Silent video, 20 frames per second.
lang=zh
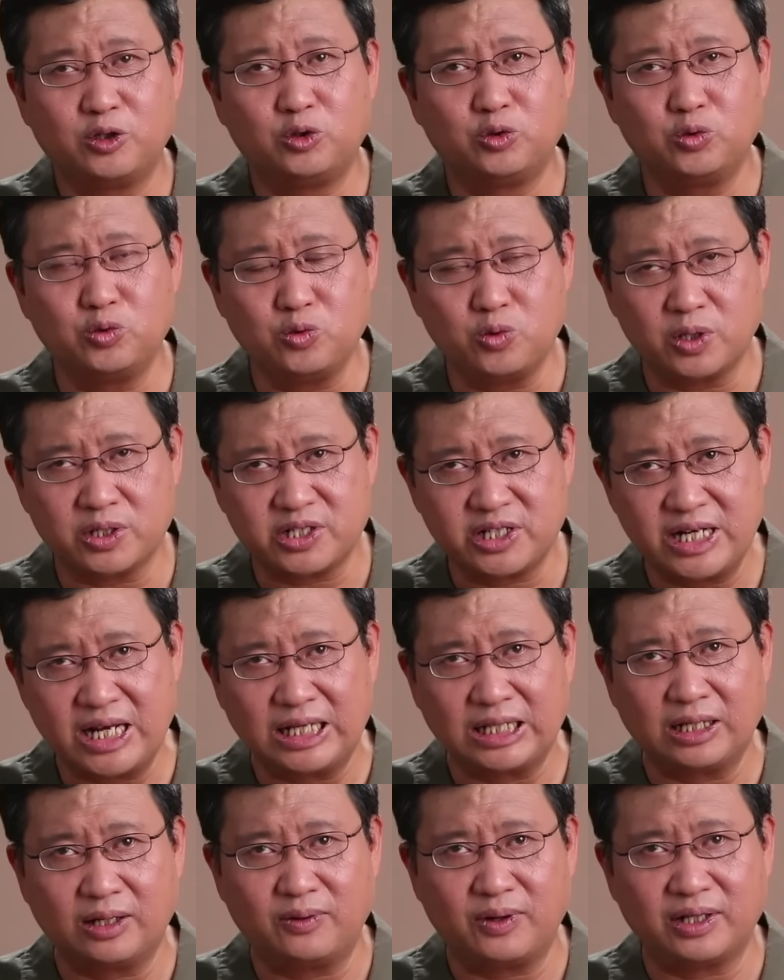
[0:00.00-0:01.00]
如果这
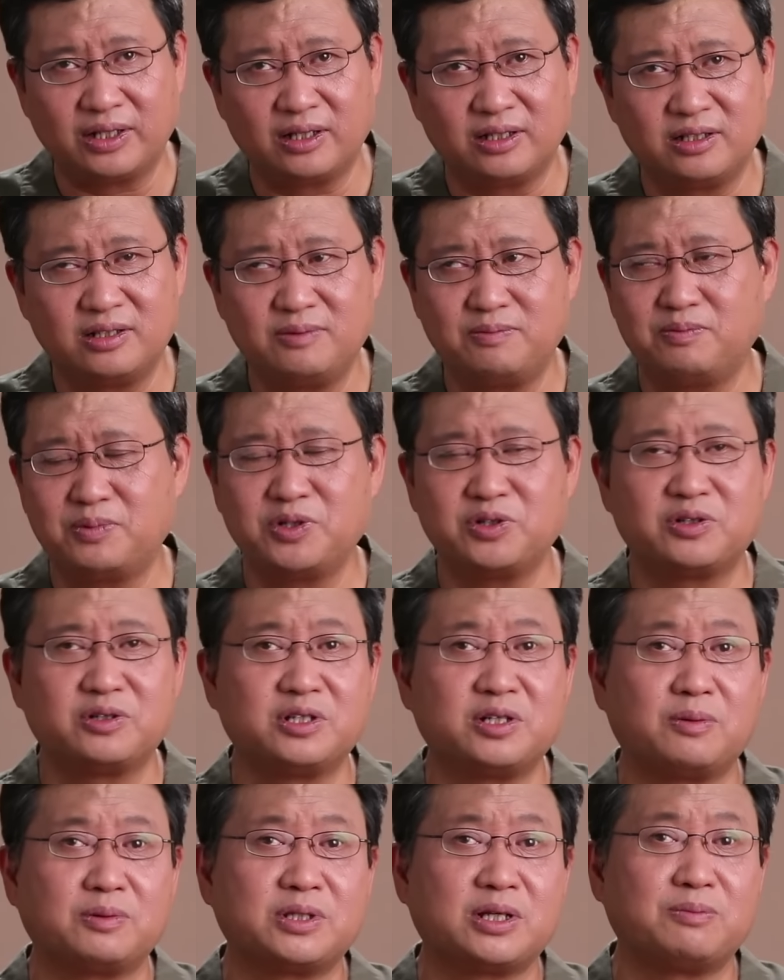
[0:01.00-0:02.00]
样的话呢，那不就是
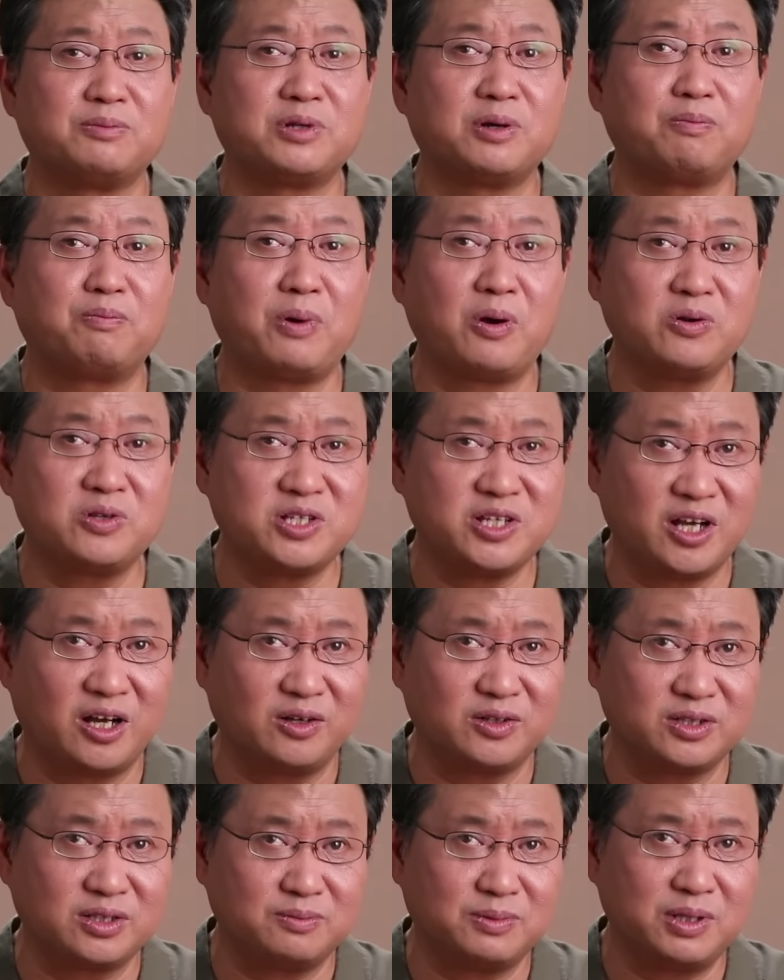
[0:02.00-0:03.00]
咱们叫包
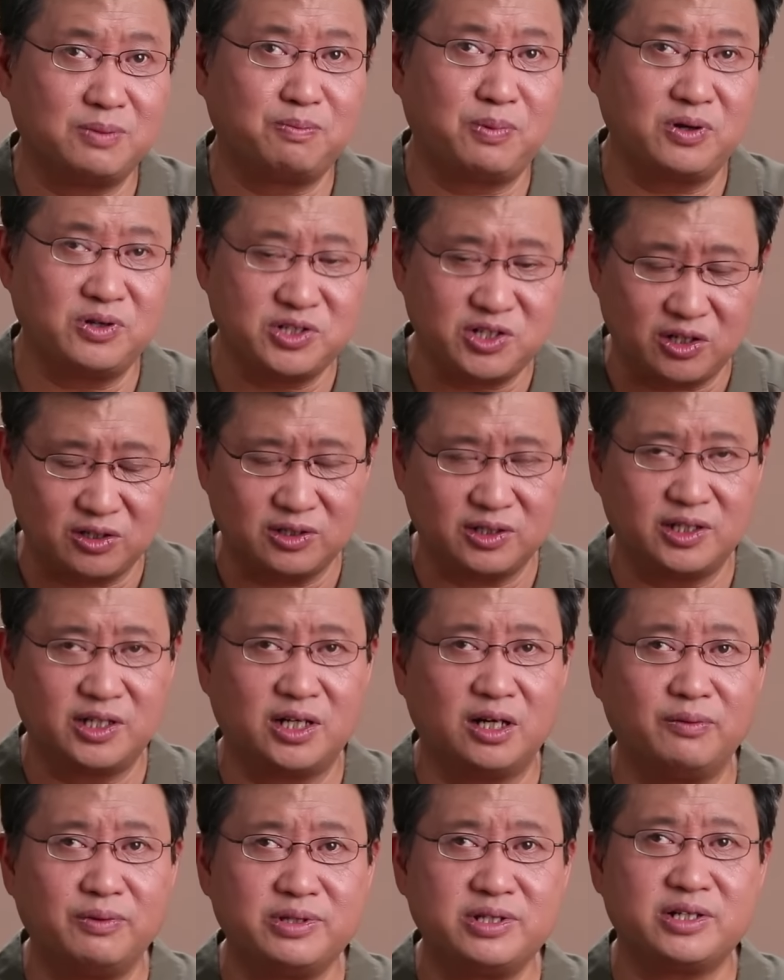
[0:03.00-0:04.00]
饺子吗？那包饺子的
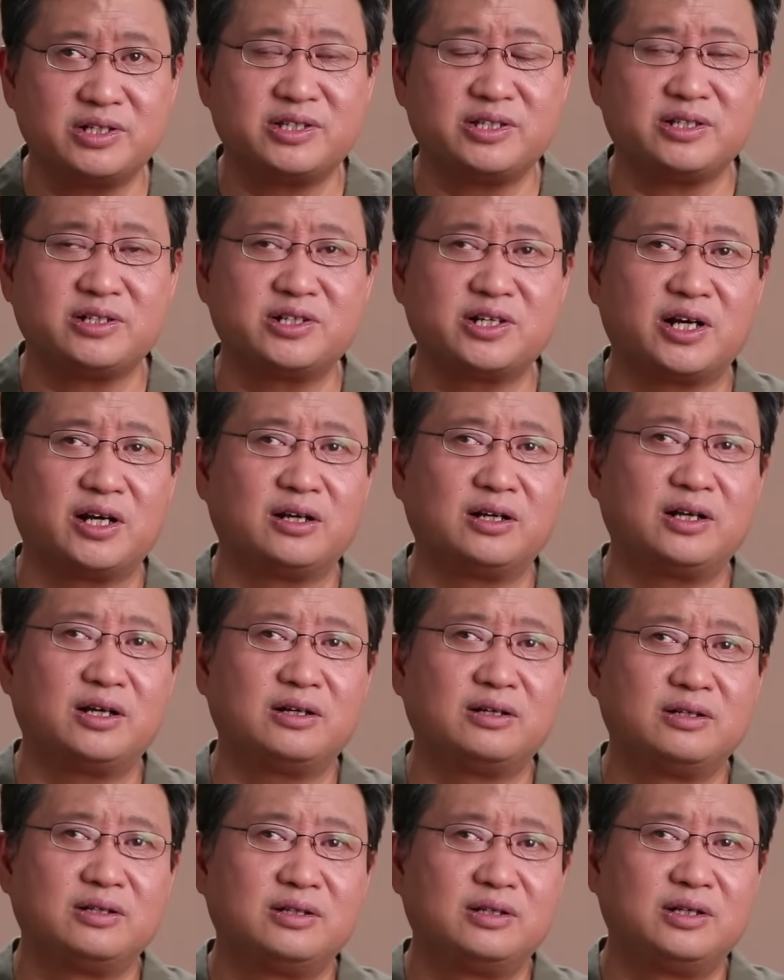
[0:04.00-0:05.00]
合围就要形成
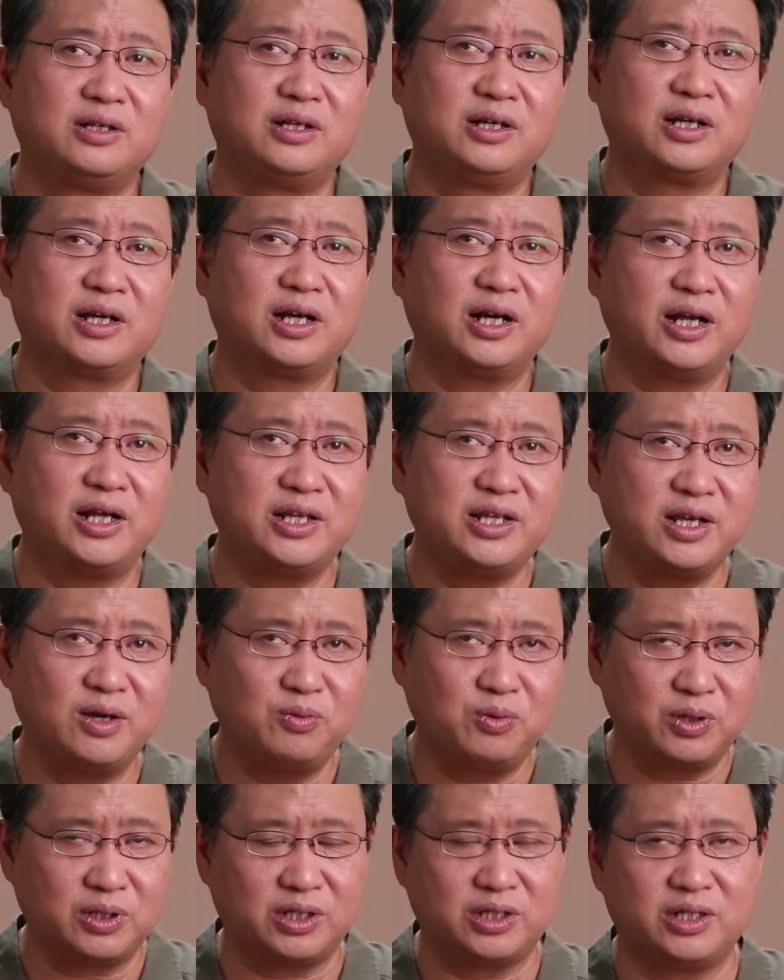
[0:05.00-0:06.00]
了。克列涅
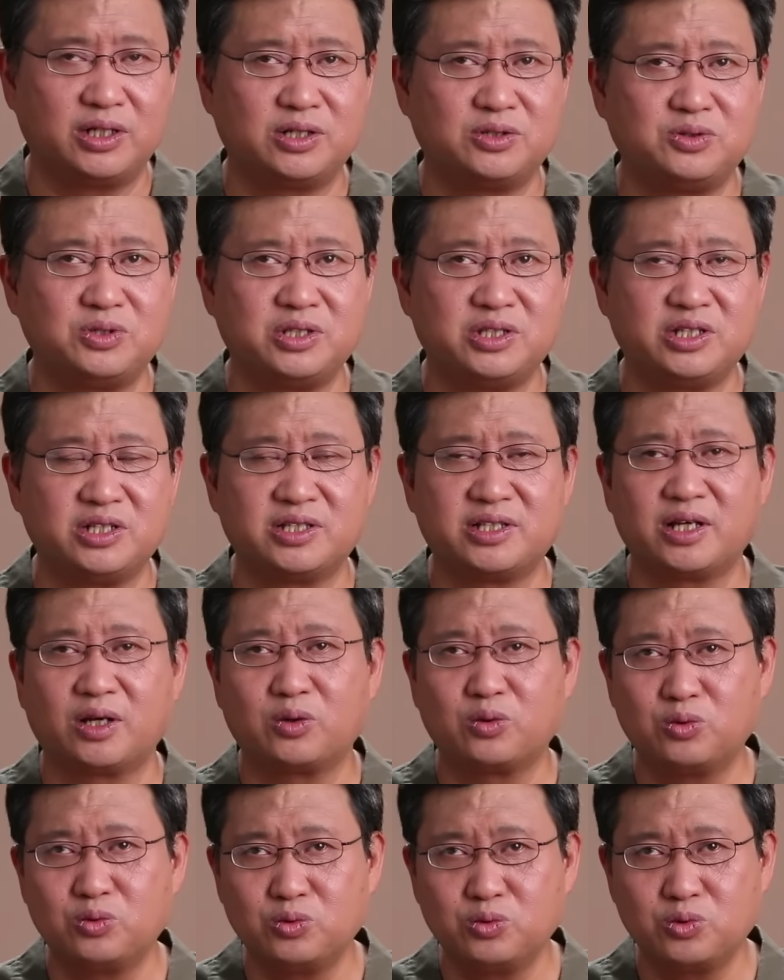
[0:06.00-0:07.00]
沃的俄军已经在
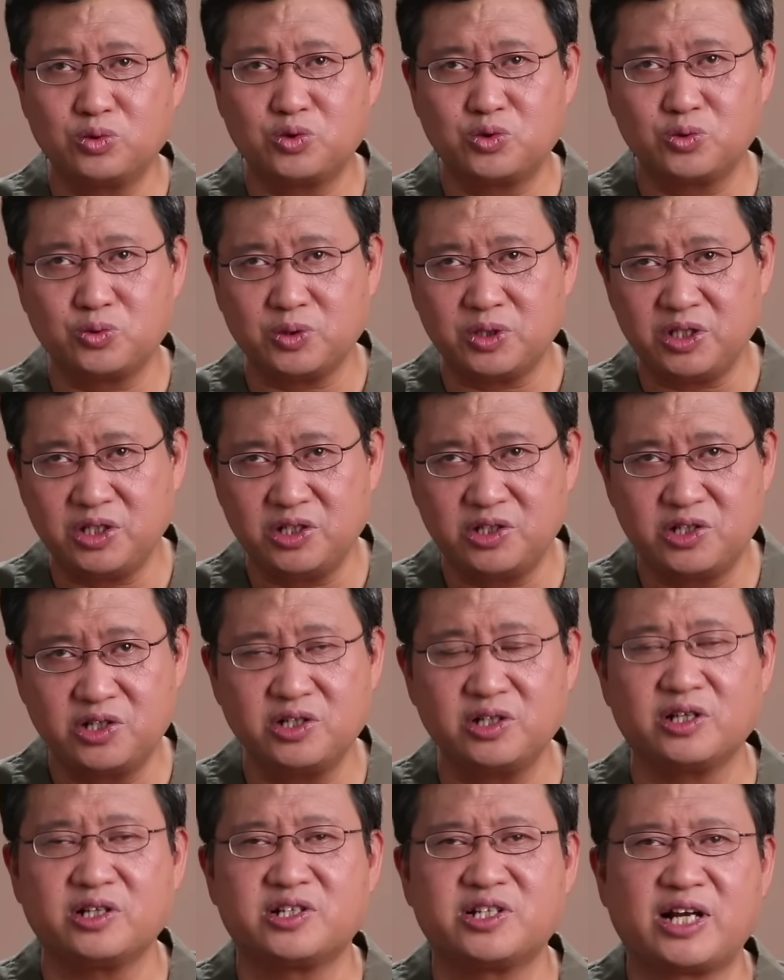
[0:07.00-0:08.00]
孤注一
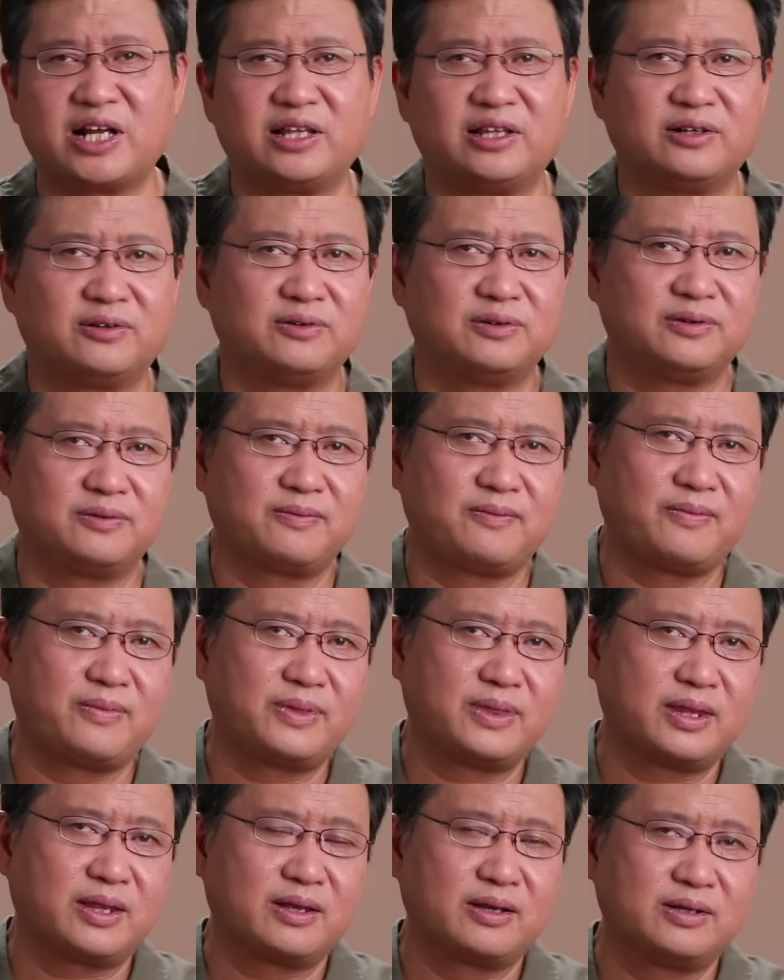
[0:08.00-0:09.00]
掷的战斗了。
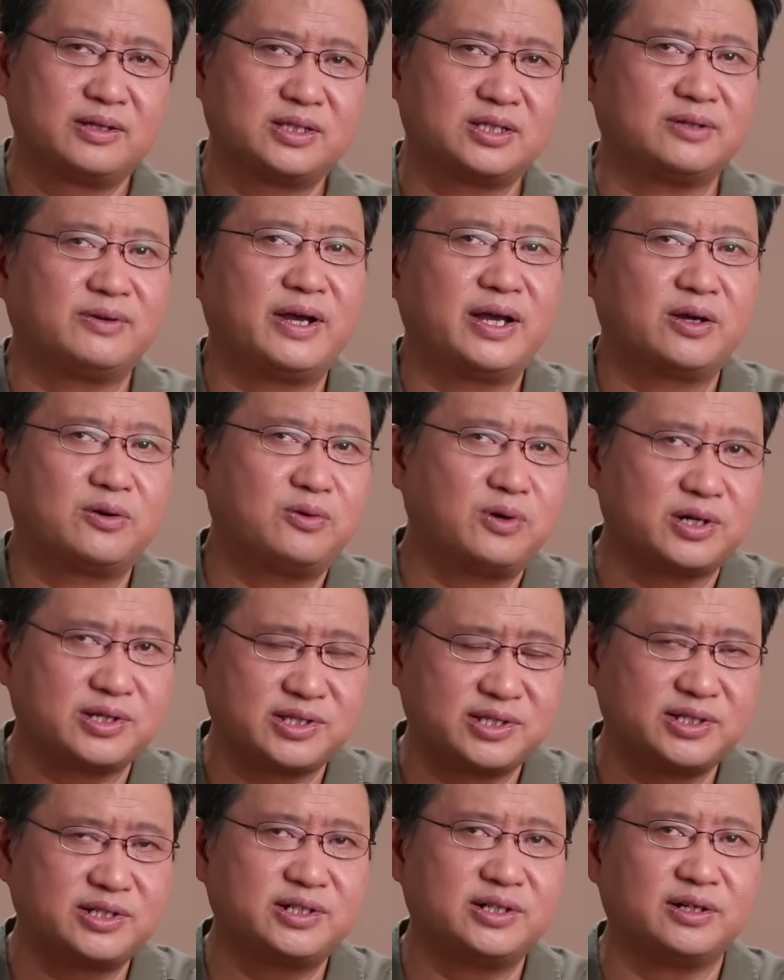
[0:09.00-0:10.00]
此外，库尔
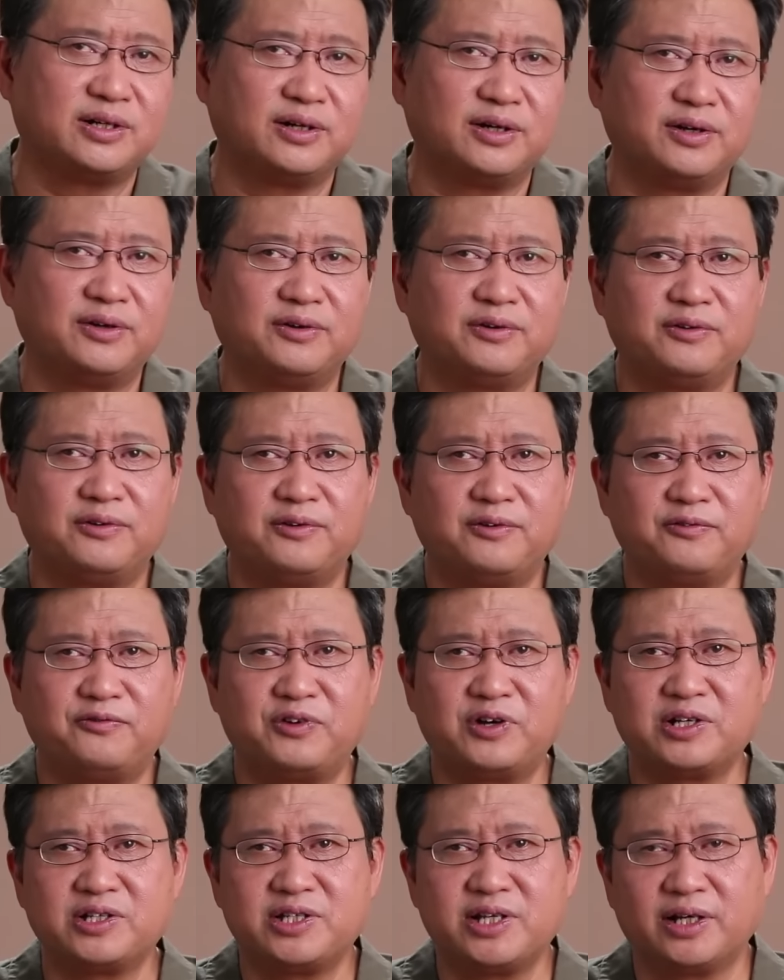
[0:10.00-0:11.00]
斯克
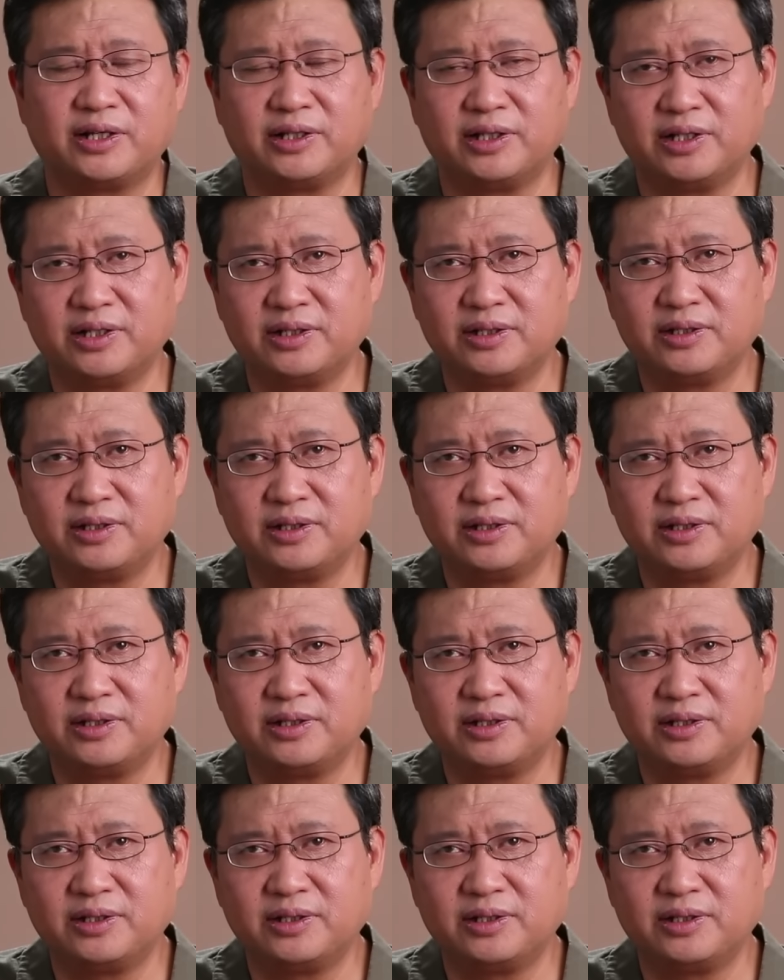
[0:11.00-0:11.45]
方向呢，